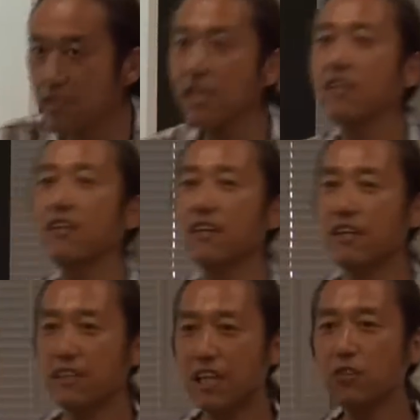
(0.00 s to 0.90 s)
是非
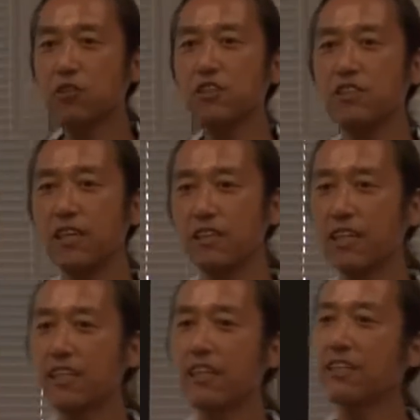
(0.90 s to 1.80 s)
楽しんでい
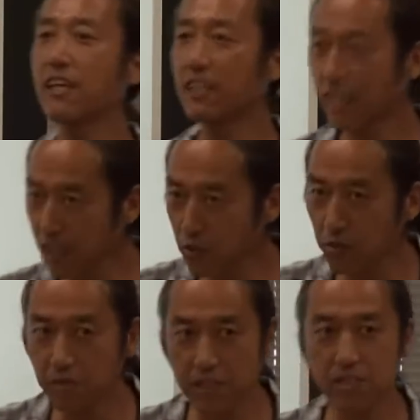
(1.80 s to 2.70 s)
ただけたらなと
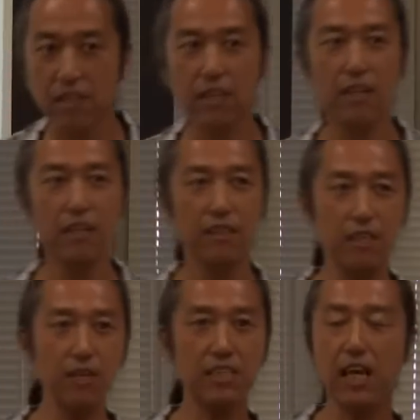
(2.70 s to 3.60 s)
思います
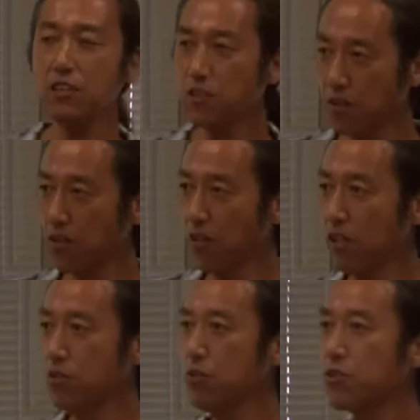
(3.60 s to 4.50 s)
では最初「
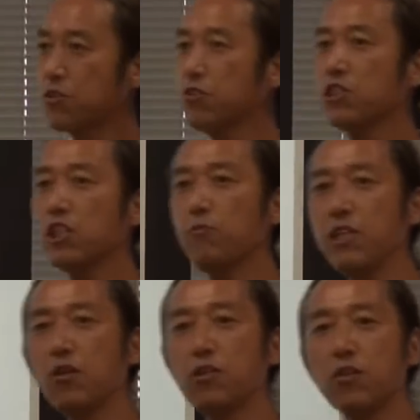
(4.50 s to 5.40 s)
美しき
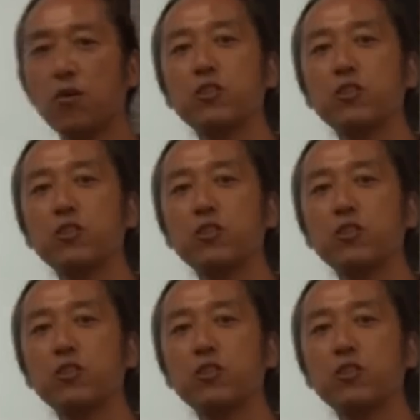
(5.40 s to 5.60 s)
緑の